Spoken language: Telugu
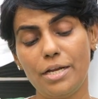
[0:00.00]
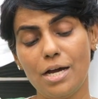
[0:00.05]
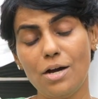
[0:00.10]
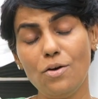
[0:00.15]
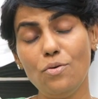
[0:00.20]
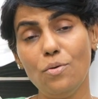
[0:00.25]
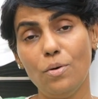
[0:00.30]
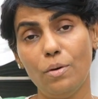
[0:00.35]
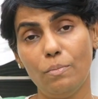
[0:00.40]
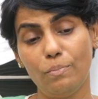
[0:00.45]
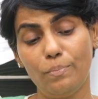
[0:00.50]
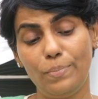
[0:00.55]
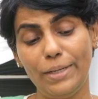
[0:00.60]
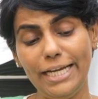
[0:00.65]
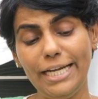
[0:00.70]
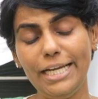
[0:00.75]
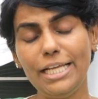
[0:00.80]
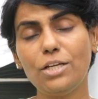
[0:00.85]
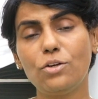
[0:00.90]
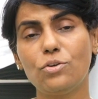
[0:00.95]
నౌ
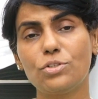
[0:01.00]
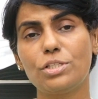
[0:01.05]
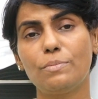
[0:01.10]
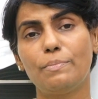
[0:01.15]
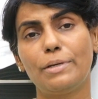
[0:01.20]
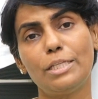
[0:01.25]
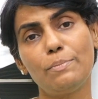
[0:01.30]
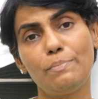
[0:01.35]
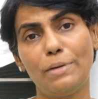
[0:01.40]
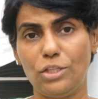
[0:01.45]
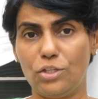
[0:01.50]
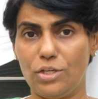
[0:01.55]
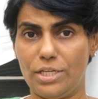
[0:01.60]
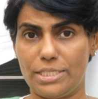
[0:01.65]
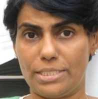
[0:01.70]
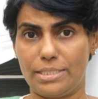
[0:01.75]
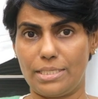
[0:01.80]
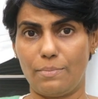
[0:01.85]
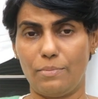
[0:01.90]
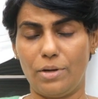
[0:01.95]
బ్లీడింగ్ కోసం మాత్రం
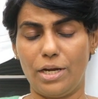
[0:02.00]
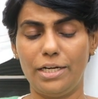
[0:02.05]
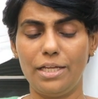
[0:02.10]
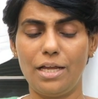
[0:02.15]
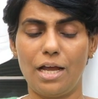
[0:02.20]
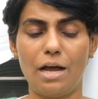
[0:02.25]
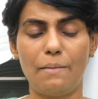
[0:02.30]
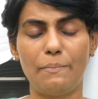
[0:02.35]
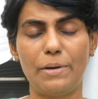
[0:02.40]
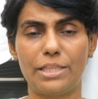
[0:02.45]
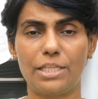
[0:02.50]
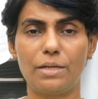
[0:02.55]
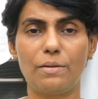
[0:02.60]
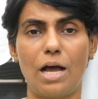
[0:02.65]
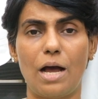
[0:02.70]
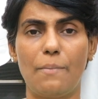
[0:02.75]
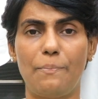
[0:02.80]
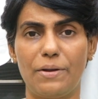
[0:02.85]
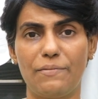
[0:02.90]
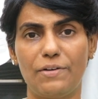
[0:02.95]
మందులు ఇస్తాం అంటే ఆ మాత్రం
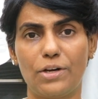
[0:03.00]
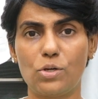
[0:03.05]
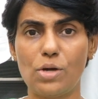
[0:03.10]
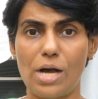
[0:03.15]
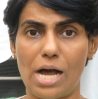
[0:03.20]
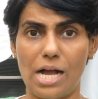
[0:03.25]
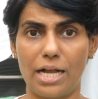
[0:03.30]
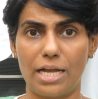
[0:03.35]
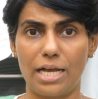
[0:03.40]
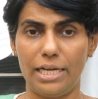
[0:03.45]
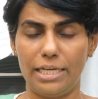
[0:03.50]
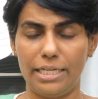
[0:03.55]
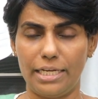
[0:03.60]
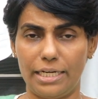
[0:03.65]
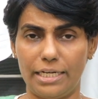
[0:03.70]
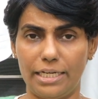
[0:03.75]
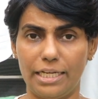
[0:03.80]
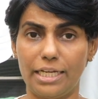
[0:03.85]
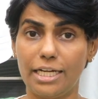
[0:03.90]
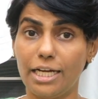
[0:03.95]
అప్పటి వరకు ఆగాలి
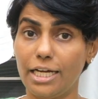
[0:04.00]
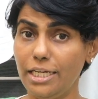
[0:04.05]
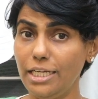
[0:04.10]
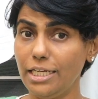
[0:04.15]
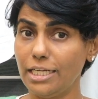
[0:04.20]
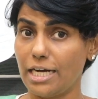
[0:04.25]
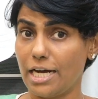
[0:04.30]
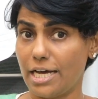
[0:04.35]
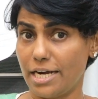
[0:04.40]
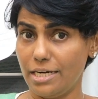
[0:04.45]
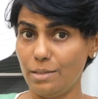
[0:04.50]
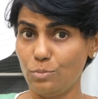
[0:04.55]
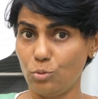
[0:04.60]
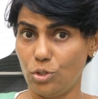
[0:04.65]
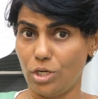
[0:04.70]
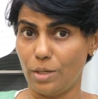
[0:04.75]
అంటే కానీ కారణం